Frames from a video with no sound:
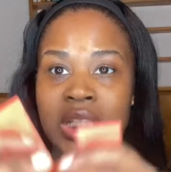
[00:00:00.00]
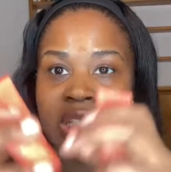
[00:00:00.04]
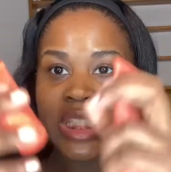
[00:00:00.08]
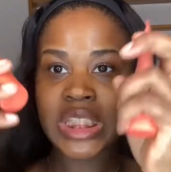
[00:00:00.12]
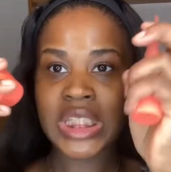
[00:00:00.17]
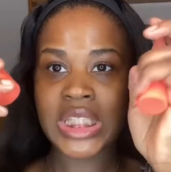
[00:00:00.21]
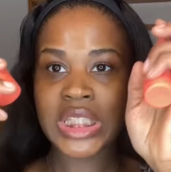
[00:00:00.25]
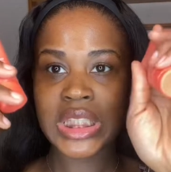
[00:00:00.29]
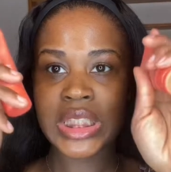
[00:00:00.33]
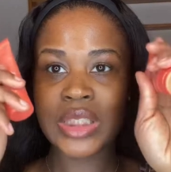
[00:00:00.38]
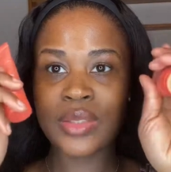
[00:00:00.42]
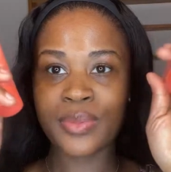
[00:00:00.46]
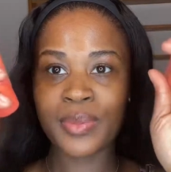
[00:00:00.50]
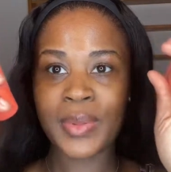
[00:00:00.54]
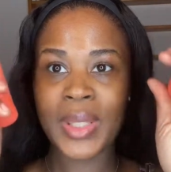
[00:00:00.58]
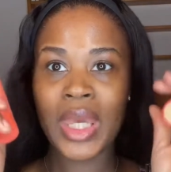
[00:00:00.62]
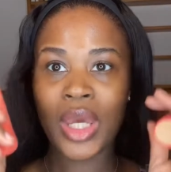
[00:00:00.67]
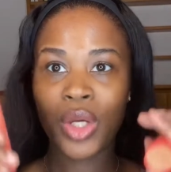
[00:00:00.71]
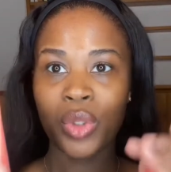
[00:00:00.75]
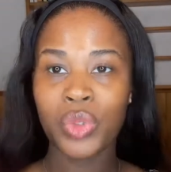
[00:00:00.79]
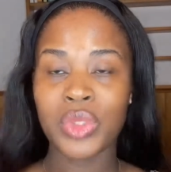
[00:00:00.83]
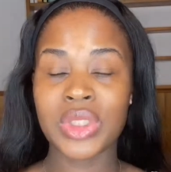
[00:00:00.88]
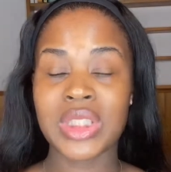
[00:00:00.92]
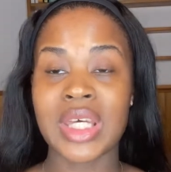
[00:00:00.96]

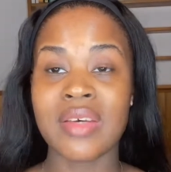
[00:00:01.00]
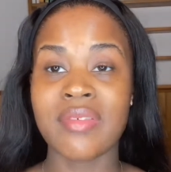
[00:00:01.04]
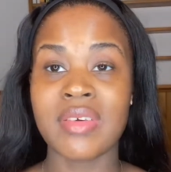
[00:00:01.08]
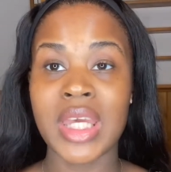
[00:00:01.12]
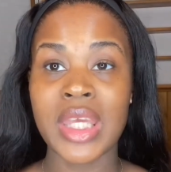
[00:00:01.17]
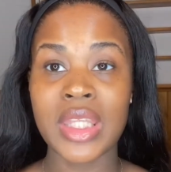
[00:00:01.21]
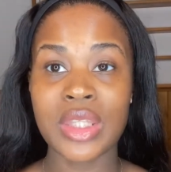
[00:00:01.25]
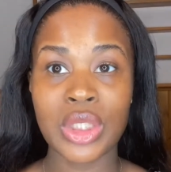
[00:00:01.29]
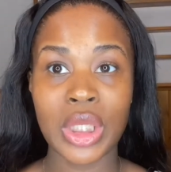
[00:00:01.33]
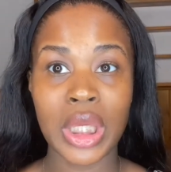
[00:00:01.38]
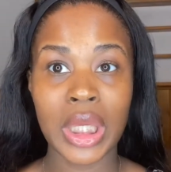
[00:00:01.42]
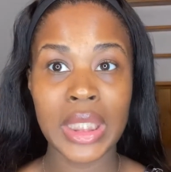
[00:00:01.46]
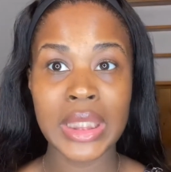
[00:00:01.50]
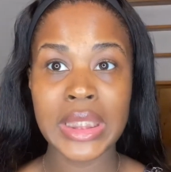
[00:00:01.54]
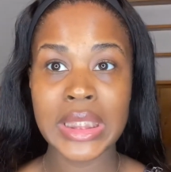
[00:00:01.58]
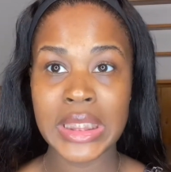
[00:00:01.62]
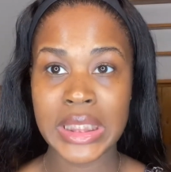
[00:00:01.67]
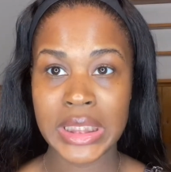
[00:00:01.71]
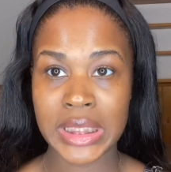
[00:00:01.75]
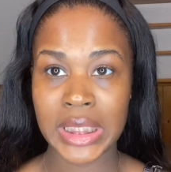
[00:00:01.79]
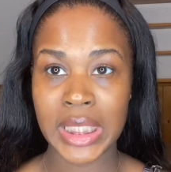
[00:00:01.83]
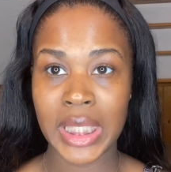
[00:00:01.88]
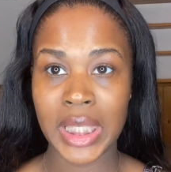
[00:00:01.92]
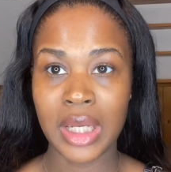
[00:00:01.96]
J'espère que ça va être
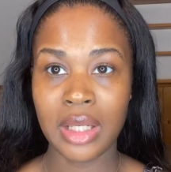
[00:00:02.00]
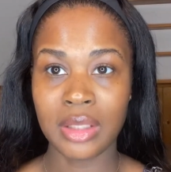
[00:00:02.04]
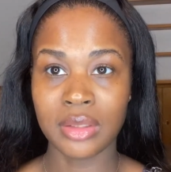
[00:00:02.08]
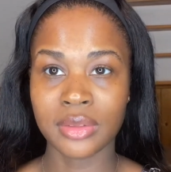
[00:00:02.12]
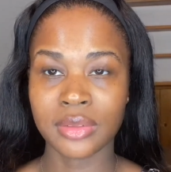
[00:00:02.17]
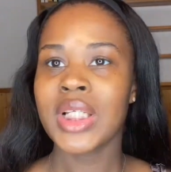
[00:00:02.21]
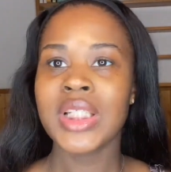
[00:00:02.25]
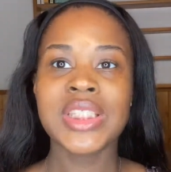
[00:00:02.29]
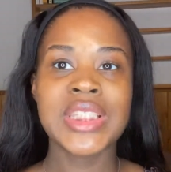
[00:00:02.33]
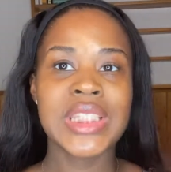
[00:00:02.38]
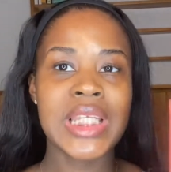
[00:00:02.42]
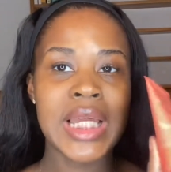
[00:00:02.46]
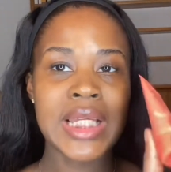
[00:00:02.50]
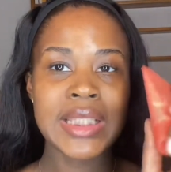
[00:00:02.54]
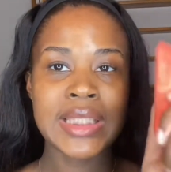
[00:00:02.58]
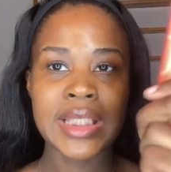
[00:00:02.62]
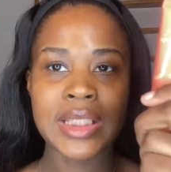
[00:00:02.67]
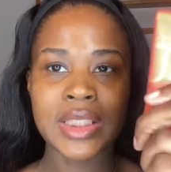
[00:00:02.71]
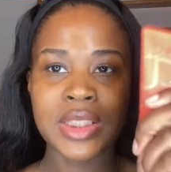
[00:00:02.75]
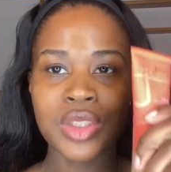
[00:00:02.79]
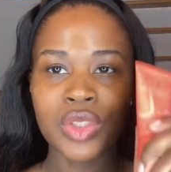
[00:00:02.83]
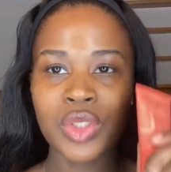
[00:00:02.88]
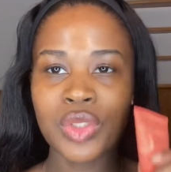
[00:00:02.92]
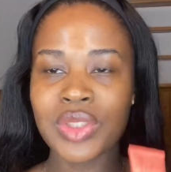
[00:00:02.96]
nickel. J'ai la
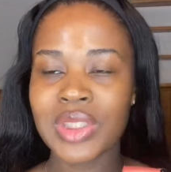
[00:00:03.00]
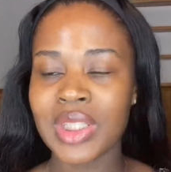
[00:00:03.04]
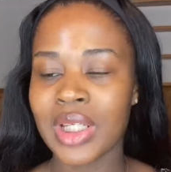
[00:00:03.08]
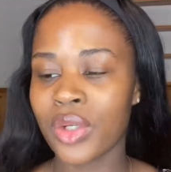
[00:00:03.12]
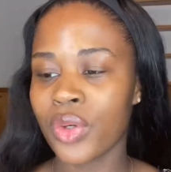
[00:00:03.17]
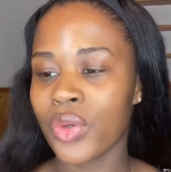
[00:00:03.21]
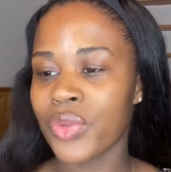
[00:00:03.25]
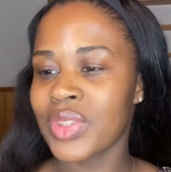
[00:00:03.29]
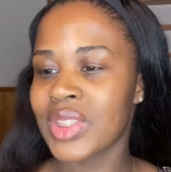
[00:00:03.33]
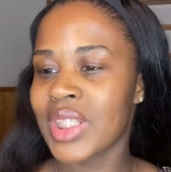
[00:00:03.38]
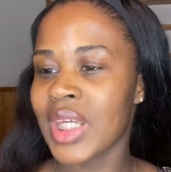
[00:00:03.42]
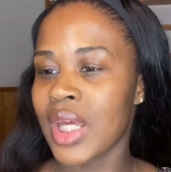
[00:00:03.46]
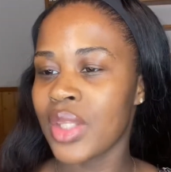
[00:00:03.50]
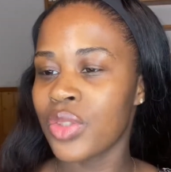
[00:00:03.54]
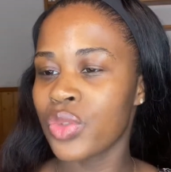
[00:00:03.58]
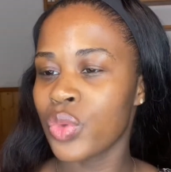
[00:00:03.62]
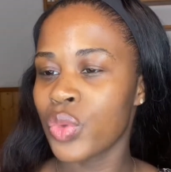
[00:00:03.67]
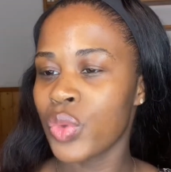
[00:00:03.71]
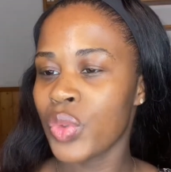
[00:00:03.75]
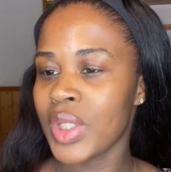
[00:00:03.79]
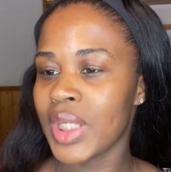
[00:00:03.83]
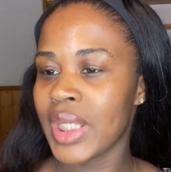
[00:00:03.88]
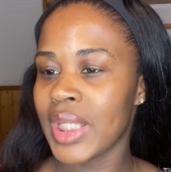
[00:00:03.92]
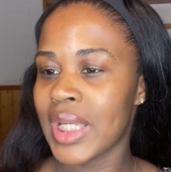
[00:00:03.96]
teinte 150
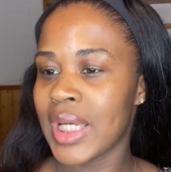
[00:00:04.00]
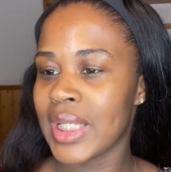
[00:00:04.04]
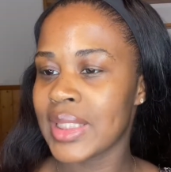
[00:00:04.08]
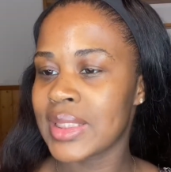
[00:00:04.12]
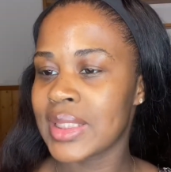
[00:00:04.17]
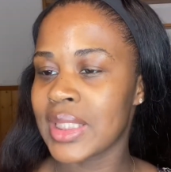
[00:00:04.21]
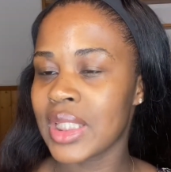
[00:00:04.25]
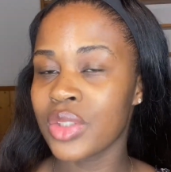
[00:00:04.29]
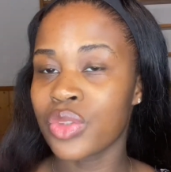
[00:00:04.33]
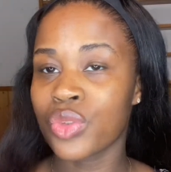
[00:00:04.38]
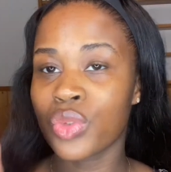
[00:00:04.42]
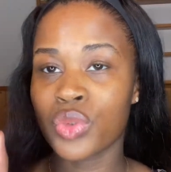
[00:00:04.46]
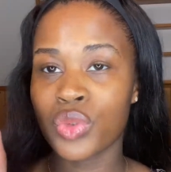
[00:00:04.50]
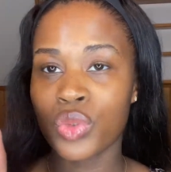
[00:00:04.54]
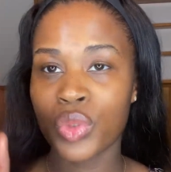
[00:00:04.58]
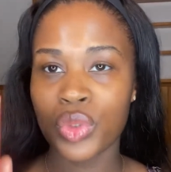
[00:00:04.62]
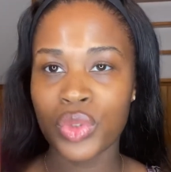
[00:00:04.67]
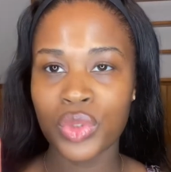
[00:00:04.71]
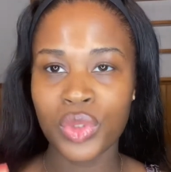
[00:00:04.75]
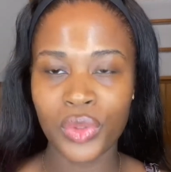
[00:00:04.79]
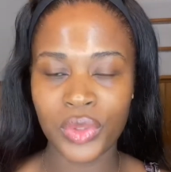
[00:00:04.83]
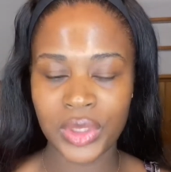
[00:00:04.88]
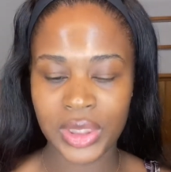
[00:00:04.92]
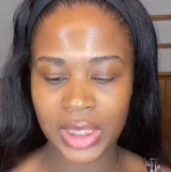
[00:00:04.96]
Cano et la teinte
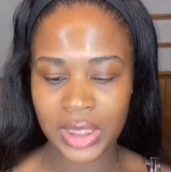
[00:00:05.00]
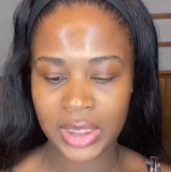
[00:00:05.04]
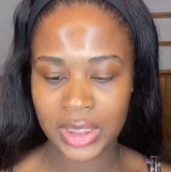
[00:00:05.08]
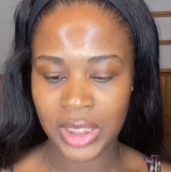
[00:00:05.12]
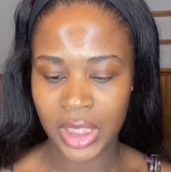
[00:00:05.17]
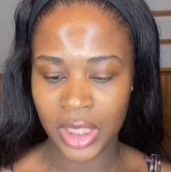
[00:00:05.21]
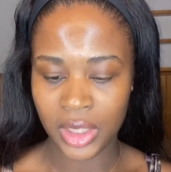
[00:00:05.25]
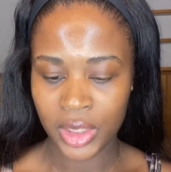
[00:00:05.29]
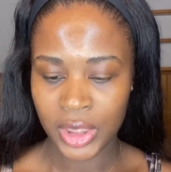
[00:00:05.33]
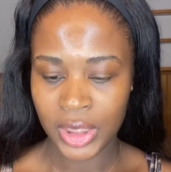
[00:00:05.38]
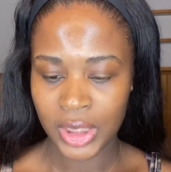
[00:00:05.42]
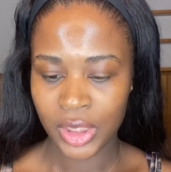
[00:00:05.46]
200 Kenya.